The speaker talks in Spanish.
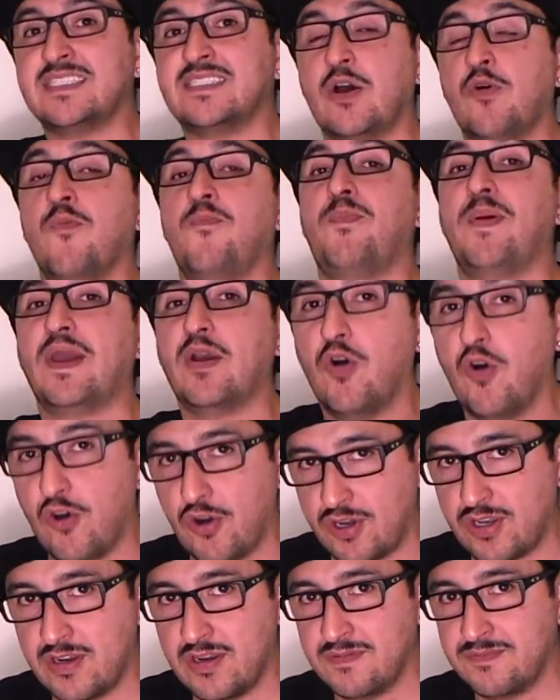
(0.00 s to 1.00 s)
es aún
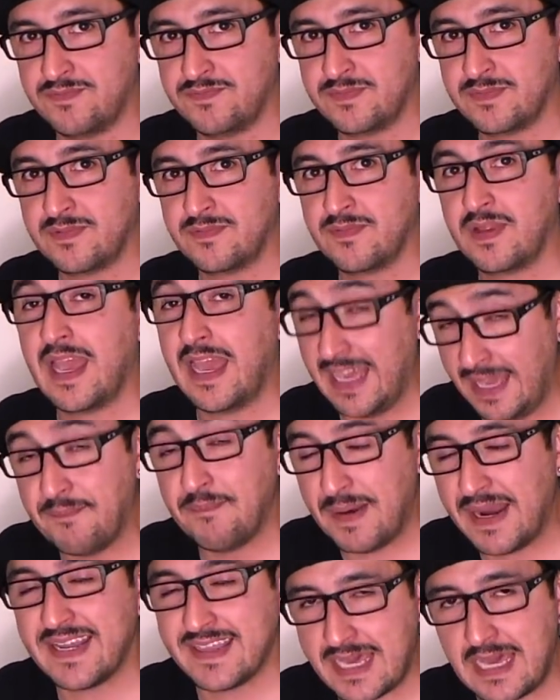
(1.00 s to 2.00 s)
peor.
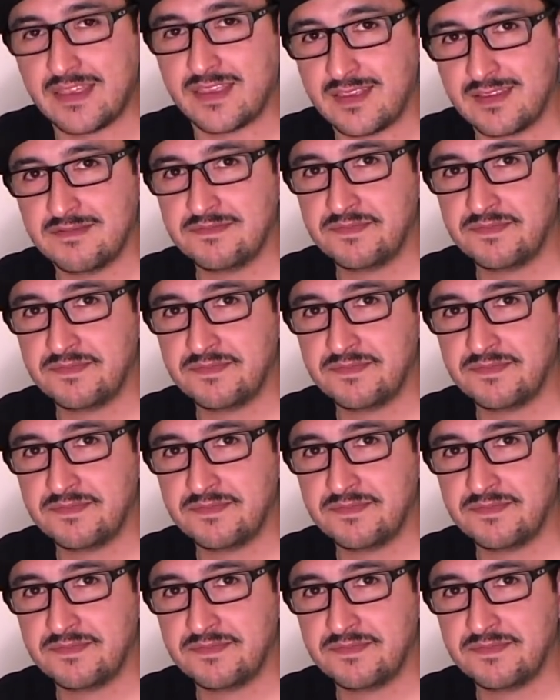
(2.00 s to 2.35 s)
En verdad.